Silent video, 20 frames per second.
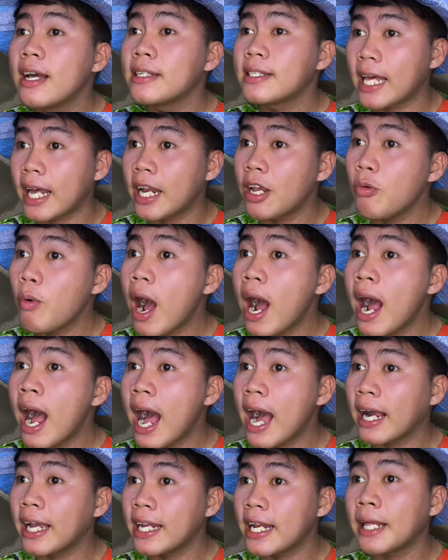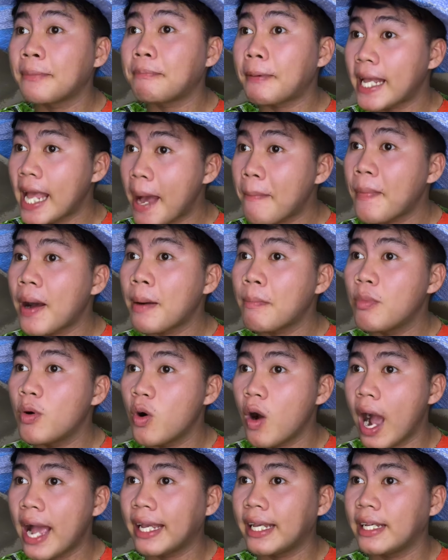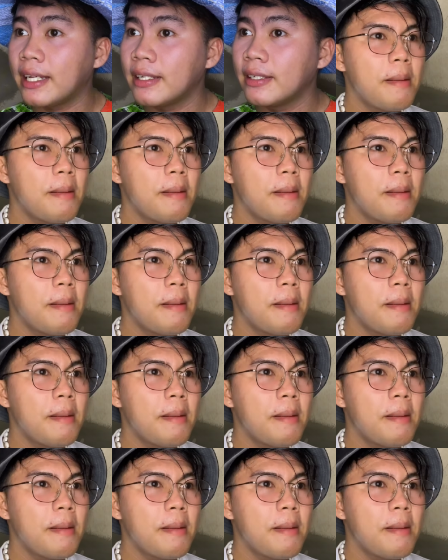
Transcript: Sariwang hangin at payapa ang buhay.